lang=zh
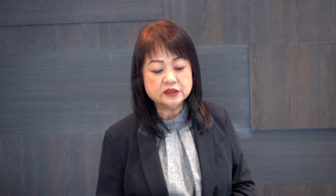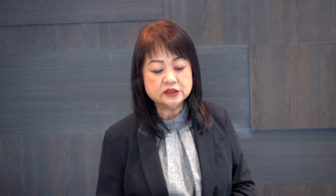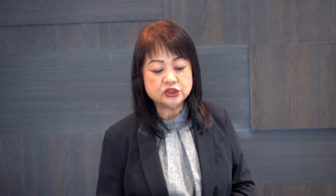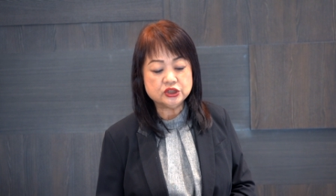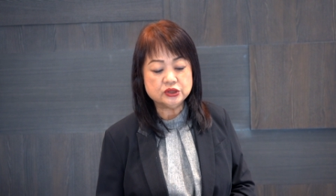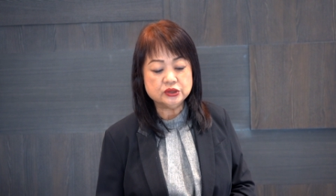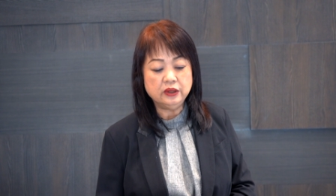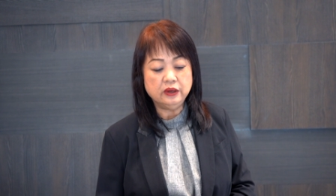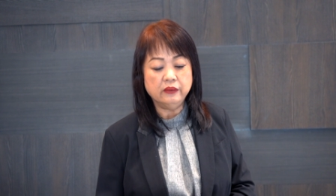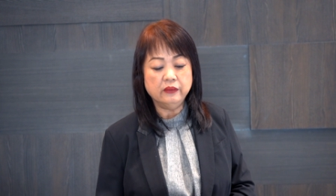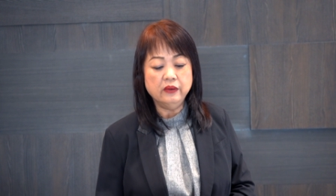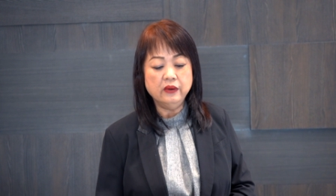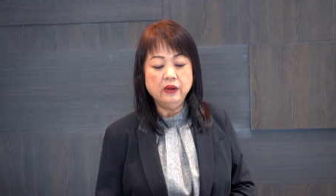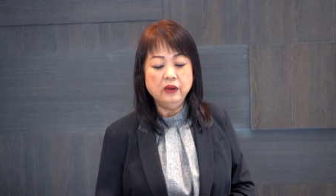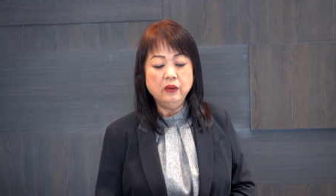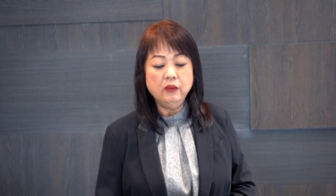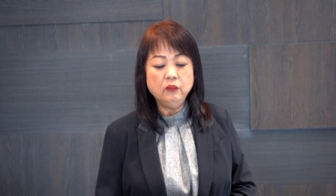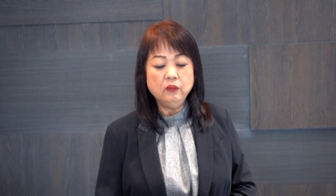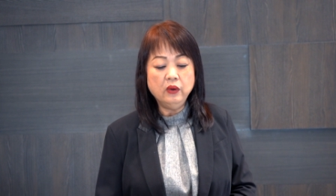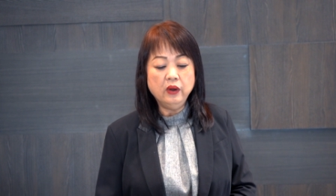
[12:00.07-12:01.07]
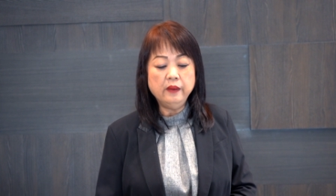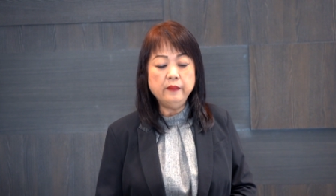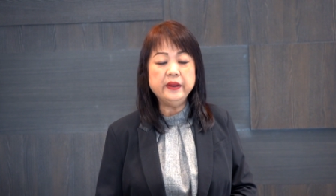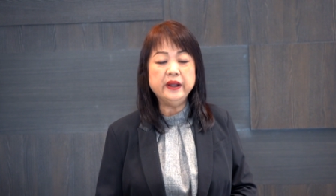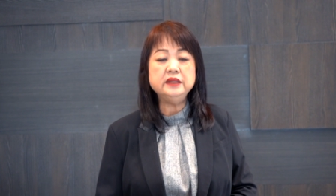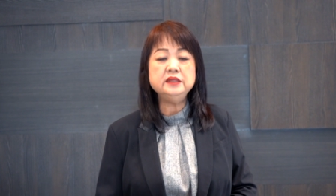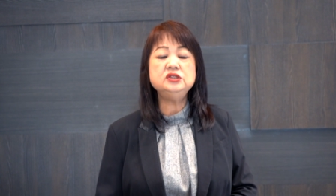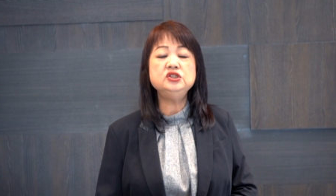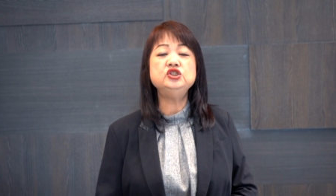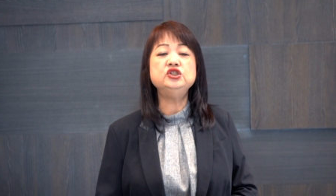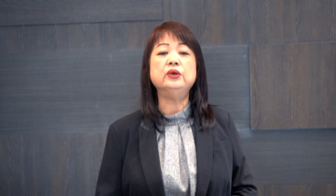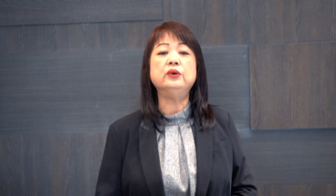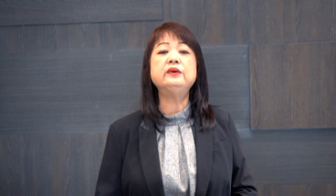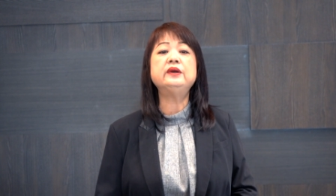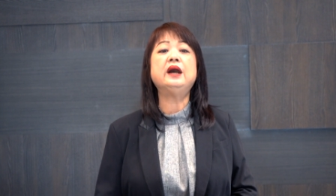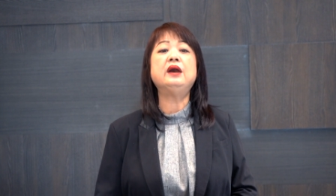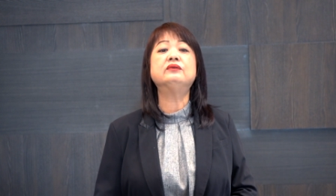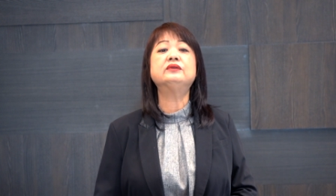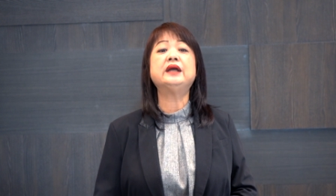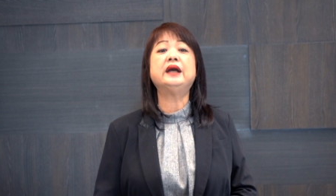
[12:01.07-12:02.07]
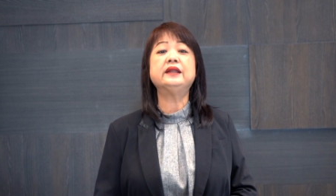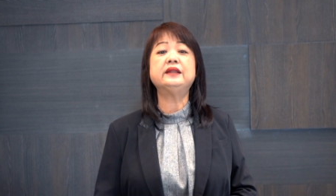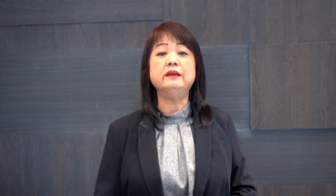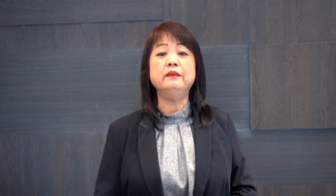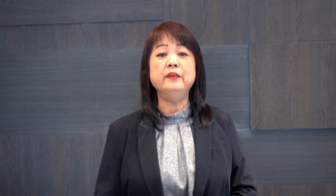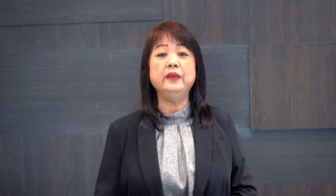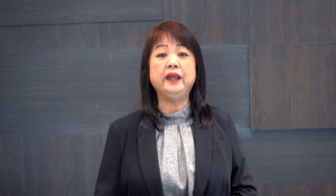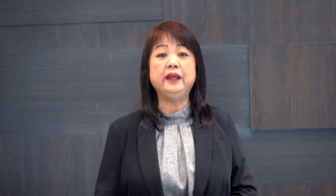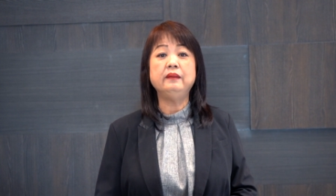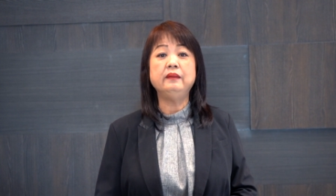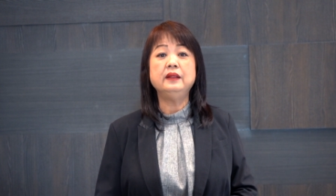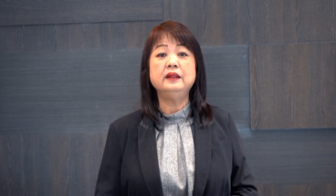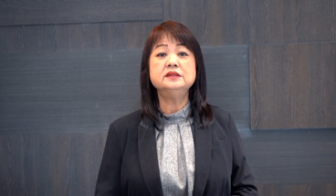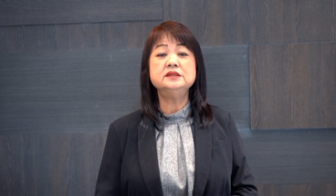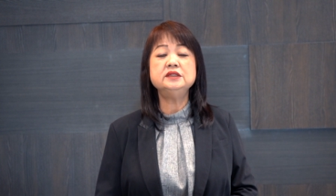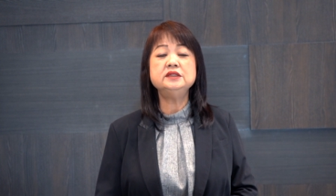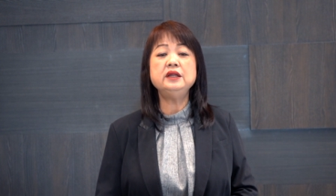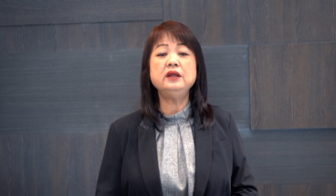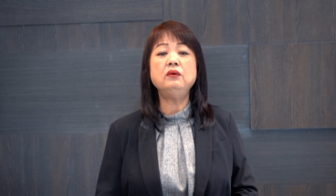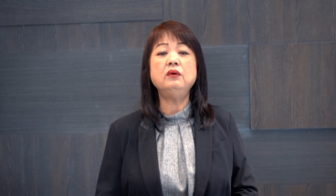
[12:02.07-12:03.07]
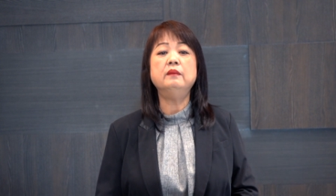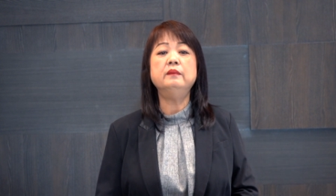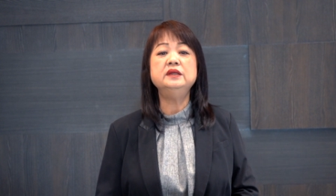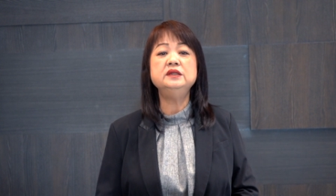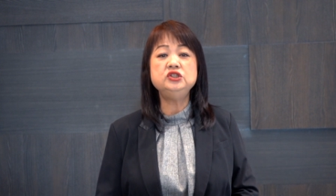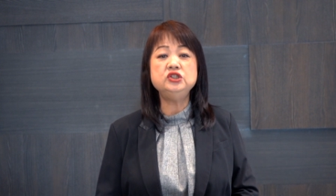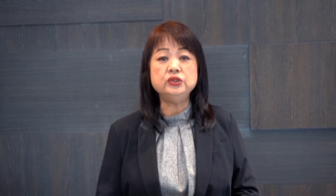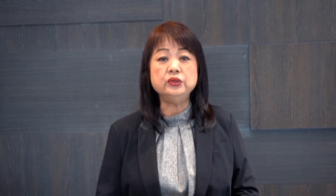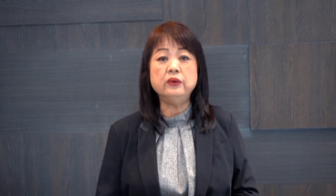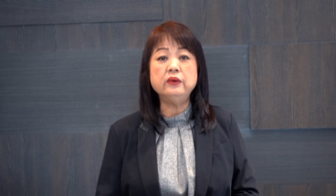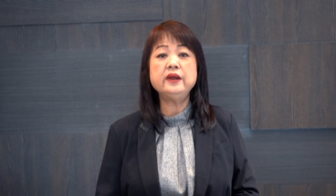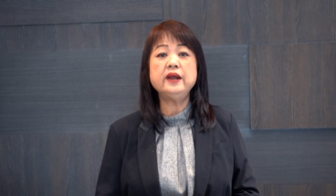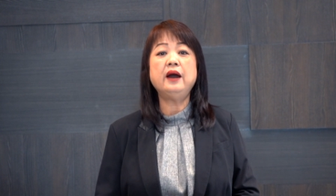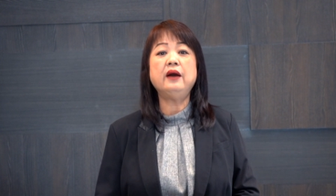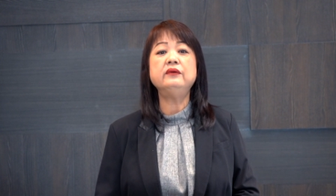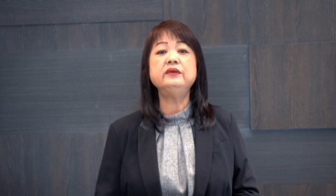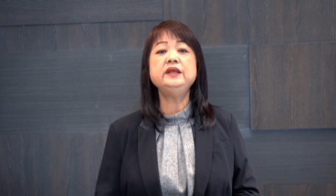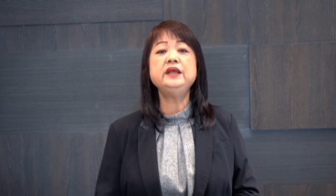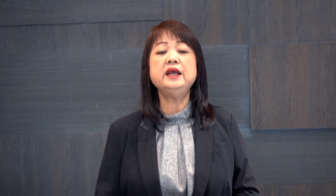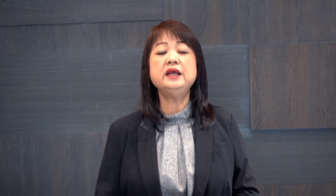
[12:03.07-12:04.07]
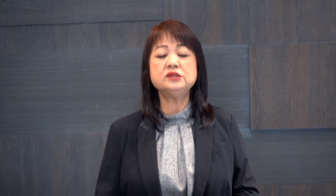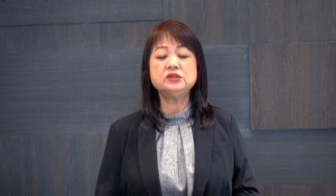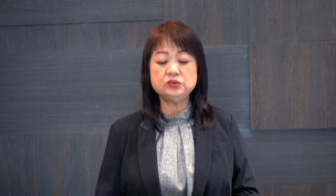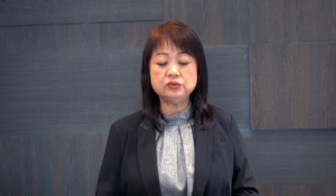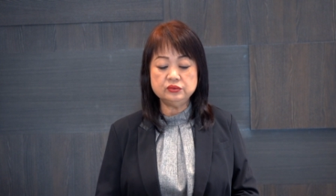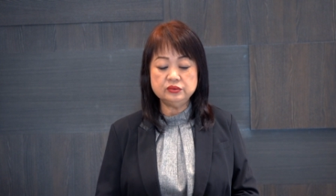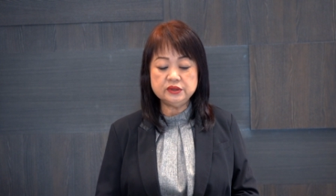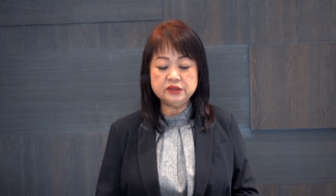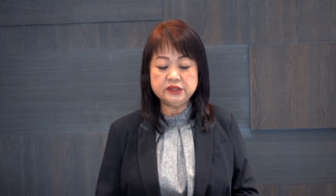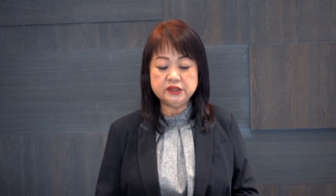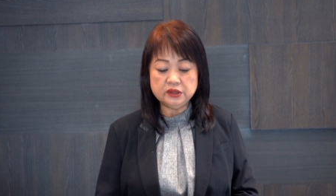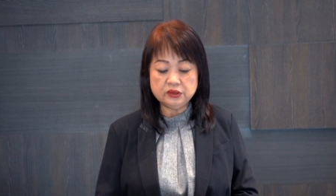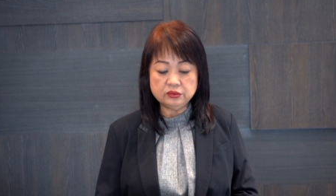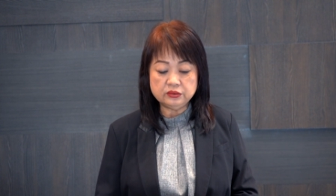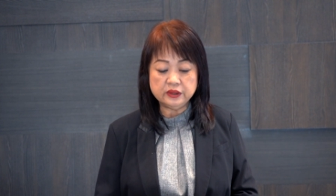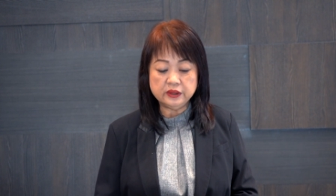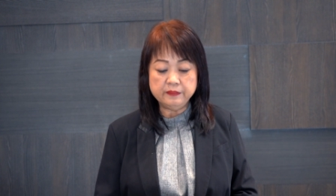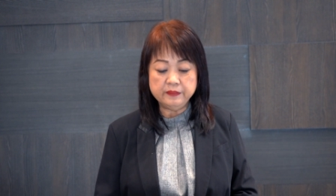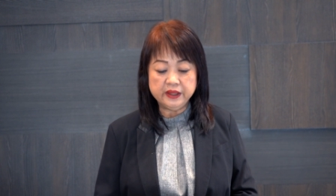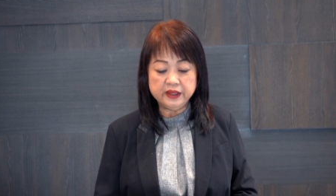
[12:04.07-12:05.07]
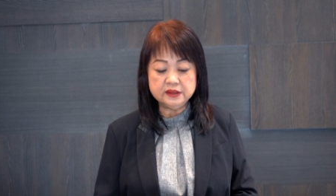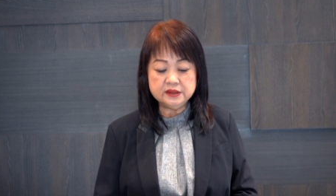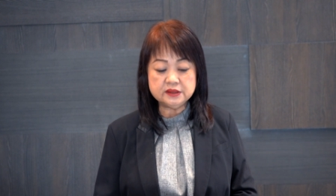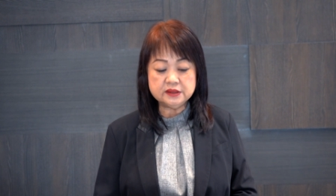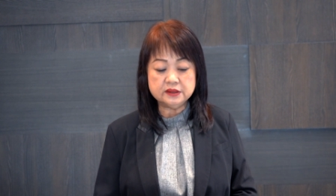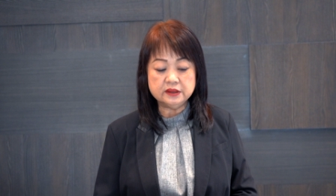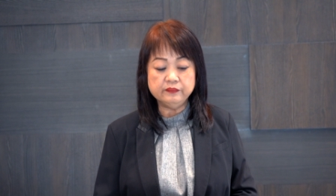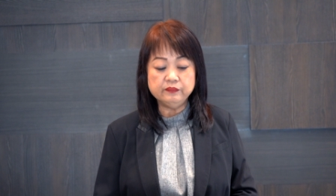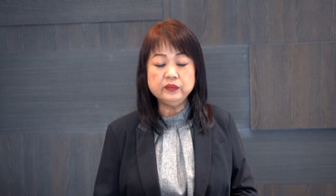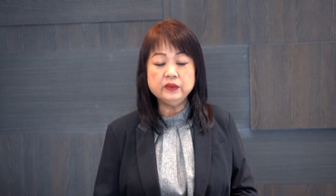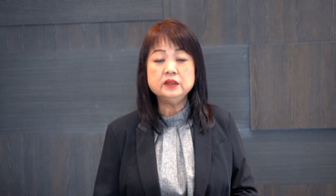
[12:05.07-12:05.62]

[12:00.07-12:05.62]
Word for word: 的时候，我们求告他的名。今天我们求告耶稣基督的名字。